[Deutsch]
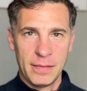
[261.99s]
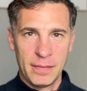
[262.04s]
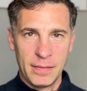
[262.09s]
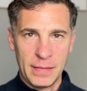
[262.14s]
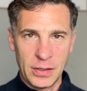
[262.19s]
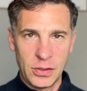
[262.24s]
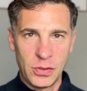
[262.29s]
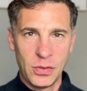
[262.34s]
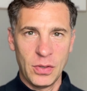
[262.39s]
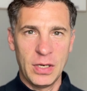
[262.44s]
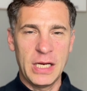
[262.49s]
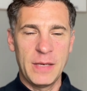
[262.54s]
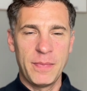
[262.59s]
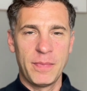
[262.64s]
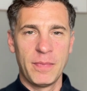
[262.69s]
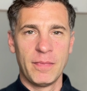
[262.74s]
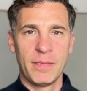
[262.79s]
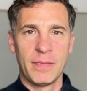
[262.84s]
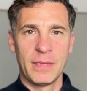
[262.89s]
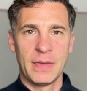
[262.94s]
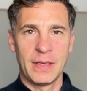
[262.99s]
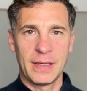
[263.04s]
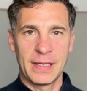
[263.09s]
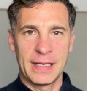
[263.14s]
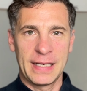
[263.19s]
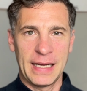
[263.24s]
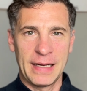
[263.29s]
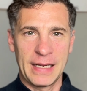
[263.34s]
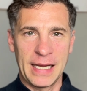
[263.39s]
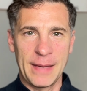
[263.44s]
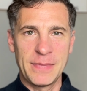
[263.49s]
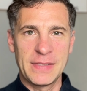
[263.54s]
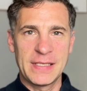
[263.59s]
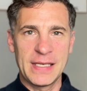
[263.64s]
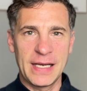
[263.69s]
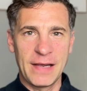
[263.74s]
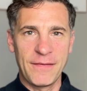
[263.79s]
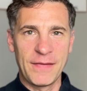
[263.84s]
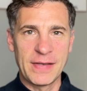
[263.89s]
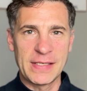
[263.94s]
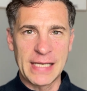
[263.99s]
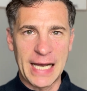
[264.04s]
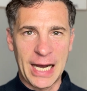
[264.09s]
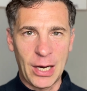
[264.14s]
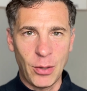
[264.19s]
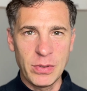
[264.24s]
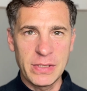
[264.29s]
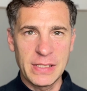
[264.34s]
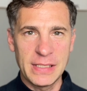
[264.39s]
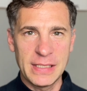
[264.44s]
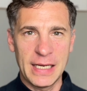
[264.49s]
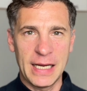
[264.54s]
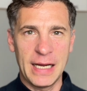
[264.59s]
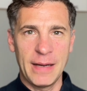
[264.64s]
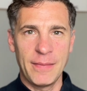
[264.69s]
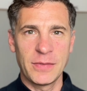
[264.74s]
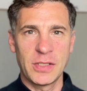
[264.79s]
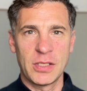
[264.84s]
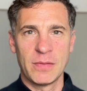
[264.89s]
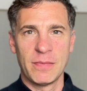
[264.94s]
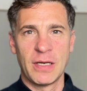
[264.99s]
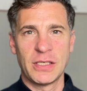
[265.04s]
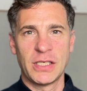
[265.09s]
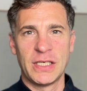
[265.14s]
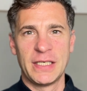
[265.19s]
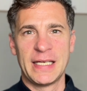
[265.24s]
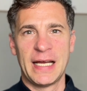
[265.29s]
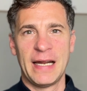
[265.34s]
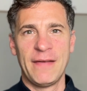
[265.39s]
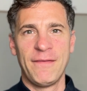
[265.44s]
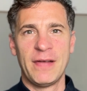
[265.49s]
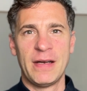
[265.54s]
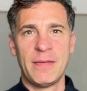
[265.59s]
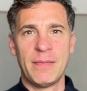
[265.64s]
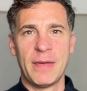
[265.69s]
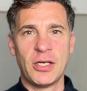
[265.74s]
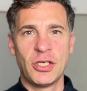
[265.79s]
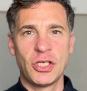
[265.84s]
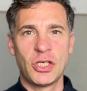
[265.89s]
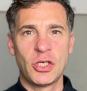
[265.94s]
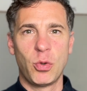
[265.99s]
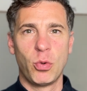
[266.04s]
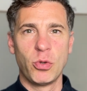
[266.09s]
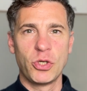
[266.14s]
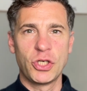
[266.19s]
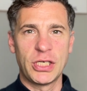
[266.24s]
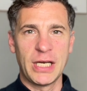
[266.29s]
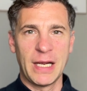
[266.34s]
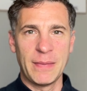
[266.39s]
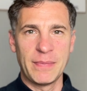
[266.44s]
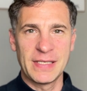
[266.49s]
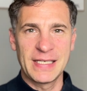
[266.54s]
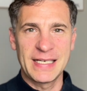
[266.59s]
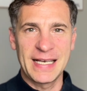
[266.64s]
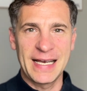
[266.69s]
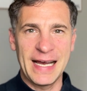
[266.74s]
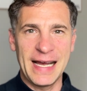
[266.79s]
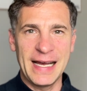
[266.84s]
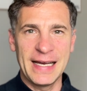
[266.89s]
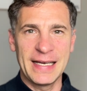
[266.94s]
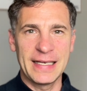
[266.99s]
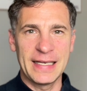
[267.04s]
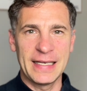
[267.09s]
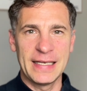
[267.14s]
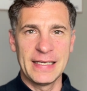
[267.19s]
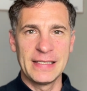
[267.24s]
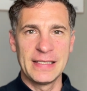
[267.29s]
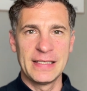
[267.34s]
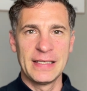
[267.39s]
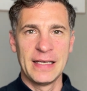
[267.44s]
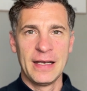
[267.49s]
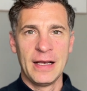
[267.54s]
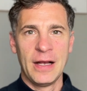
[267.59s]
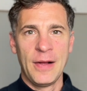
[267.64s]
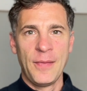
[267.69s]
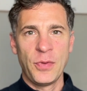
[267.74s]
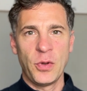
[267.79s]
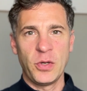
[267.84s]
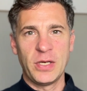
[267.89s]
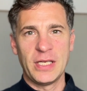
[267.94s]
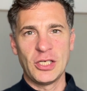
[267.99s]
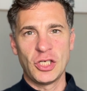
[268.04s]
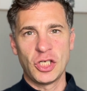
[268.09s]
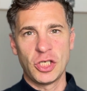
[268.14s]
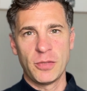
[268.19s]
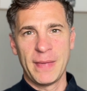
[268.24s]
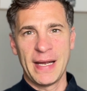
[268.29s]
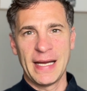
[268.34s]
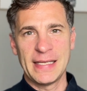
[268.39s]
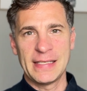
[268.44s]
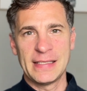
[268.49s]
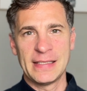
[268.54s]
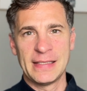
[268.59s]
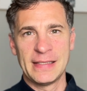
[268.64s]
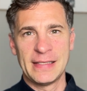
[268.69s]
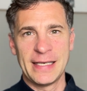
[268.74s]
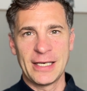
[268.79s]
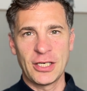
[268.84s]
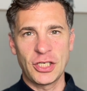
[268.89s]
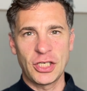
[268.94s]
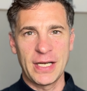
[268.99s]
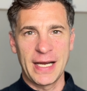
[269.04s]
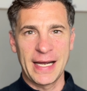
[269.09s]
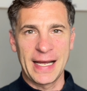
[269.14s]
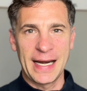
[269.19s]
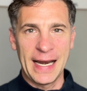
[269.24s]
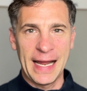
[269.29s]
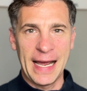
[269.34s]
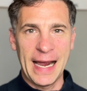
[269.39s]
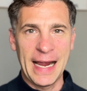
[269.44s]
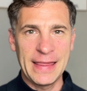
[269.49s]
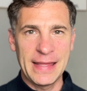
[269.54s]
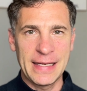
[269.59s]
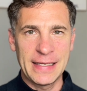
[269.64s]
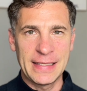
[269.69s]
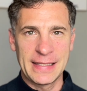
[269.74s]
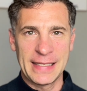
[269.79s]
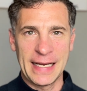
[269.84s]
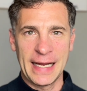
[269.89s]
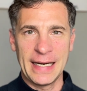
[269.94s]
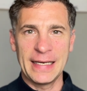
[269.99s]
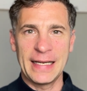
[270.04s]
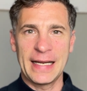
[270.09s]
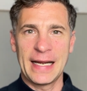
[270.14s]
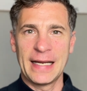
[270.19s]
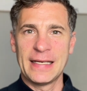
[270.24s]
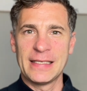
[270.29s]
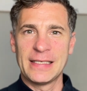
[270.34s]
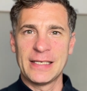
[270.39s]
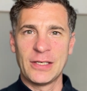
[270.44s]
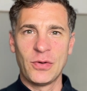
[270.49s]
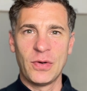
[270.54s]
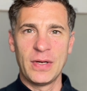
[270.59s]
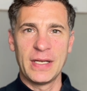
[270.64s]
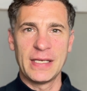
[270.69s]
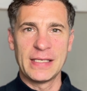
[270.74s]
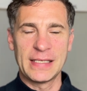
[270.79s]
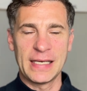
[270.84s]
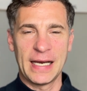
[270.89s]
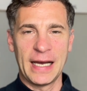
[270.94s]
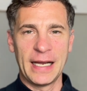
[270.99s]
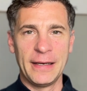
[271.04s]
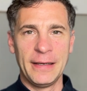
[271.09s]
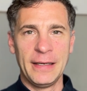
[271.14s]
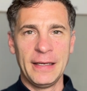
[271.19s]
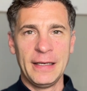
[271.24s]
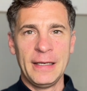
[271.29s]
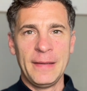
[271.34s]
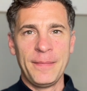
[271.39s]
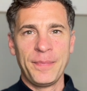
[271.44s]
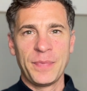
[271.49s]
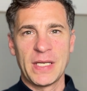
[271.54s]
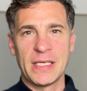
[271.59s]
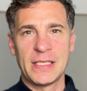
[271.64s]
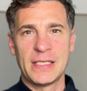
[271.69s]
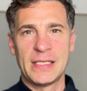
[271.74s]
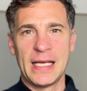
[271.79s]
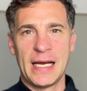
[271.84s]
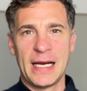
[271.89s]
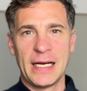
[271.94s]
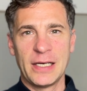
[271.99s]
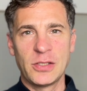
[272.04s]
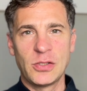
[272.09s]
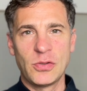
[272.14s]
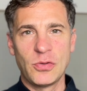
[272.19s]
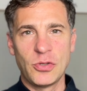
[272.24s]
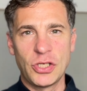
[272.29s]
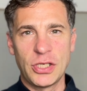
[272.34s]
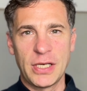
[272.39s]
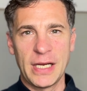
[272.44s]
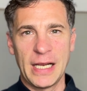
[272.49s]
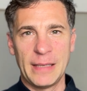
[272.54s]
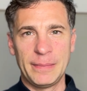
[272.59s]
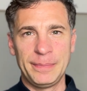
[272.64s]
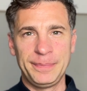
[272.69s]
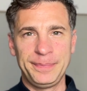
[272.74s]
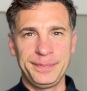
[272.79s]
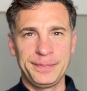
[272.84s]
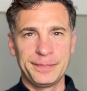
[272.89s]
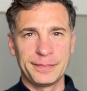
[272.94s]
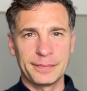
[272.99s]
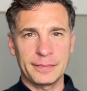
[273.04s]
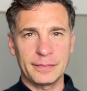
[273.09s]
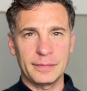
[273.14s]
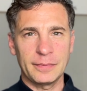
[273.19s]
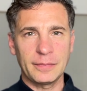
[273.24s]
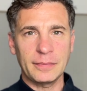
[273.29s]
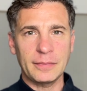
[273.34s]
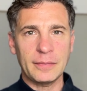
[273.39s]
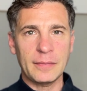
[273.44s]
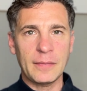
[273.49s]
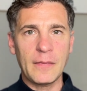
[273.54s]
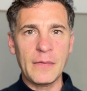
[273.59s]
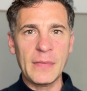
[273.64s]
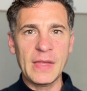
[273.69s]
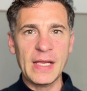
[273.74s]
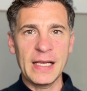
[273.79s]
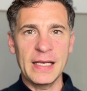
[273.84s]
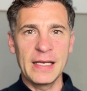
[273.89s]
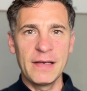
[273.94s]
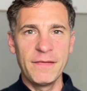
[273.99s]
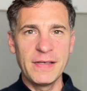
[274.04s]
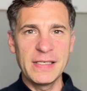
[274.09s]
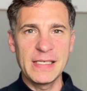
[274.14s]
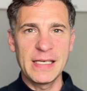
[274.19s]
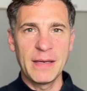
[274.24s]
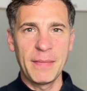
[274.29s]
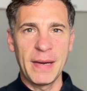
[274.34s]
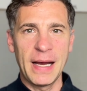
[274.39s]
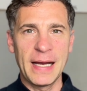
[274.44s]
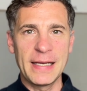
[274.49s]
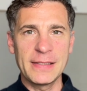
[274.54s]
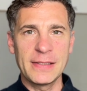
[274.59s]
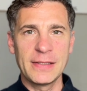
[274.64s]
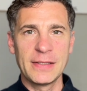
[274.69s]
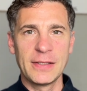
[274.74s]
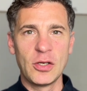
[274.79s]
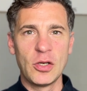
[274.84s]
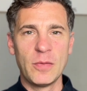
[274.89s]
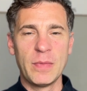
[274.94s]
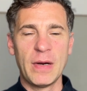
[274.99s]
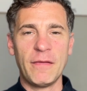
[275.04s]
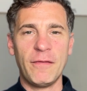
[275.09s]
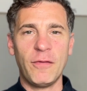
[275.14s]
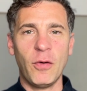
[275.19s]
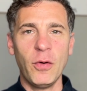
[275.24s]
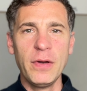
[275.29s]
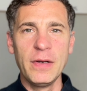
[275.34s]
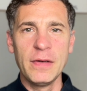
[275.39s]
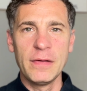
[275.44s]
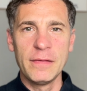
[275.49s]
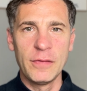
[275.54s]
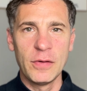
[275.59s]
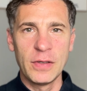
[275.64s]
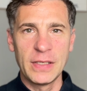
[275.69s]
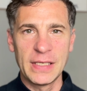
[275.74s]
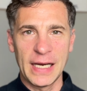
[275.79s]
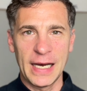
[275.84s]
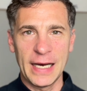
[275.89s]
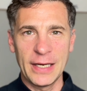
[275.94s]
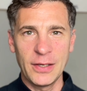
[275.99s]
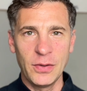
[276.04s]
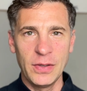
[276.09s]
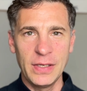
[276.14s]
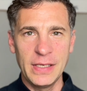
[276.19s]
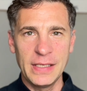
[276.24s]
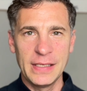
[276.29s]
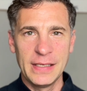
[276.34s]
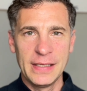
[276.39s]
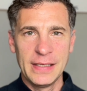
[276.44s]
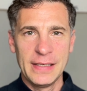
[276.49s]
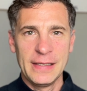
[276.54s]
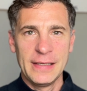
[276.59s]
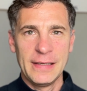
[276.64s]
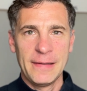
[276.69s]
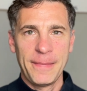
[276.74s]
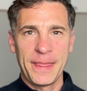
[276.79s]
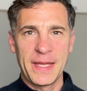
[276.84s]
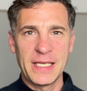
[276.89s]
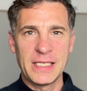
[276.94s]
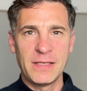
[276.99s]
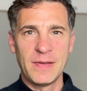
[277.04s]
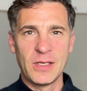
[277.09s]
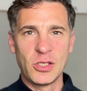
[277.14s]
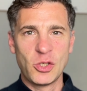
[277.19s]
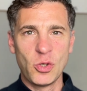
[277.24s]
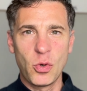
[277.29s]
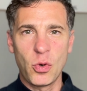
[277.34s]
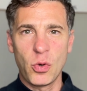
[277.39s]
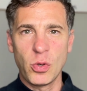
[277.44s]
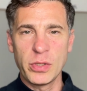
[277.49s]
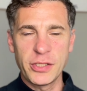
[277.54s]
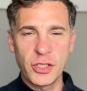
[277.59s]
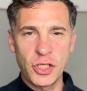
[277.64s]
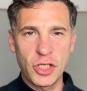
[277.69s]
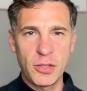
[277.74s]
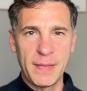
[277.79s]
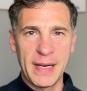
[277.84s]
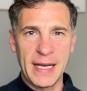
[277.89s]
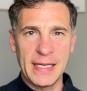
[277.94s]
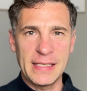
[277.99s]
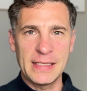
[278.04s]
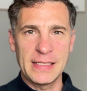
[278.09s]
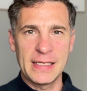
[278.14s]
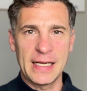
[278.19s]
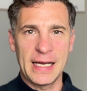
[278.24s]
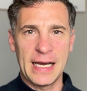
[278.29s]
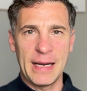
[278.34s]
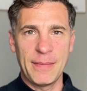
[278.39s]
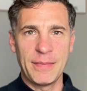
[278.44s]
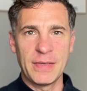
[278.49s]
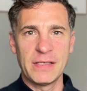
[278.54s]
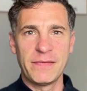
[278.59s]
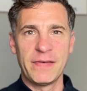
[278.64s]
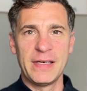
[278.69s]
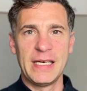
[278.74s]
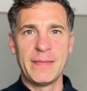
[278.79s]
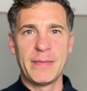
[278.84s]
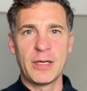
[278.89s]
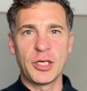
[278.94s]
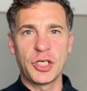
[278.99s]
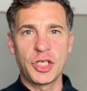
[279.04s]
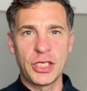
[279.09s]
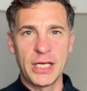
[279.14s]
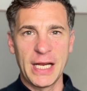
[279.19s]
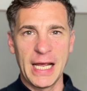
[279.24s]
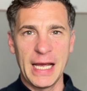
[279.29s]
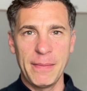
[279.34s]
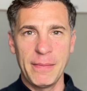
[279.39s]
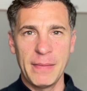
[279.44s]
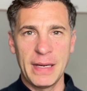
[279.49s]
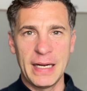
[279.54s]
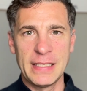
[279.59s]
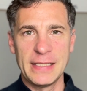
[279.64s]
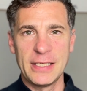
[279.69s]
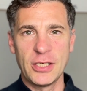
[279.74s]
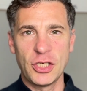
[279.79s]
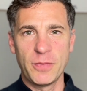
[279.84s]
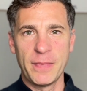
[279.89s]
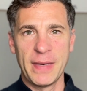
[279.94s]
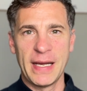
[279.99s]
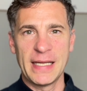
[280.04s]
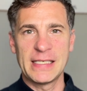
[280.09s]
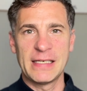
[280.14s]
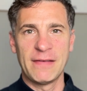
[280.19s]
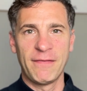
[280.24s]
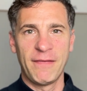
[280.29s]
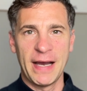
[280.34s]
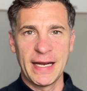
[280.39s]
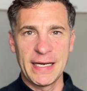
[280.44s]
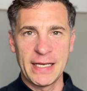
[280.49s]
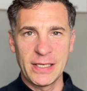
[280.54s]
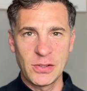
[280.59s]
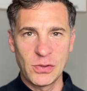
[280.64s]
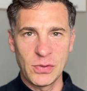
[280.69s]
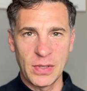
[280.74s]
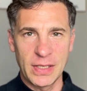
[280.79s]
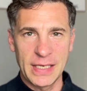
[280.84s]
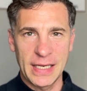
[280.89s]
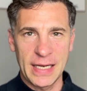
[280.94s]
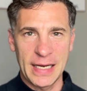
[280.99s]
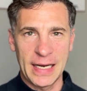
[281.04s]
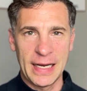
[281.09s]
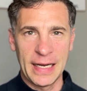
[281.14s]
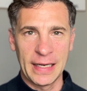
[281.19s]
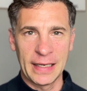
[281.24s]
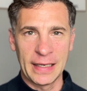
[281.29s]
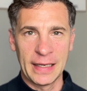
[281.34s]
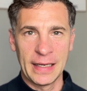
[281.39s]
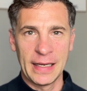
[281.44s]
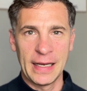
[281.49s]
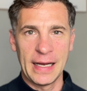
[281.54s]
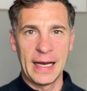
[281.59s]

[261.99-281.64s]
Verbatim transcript: Natürlich hm, äh, gibt es da gewisse Ausnahmen, zum Beispiel dann, wenn Mensch todsterbenskrank ist, durch die Schmerzen sehr stark leidet, dann kann es natürlich sein, dass die Angst zu sterben gewissermaßen überwunden wird dadurch, dass wir so große Schmerzen haben, dass wir lieber sterben, als die Schmerzen weiter zu ertragen.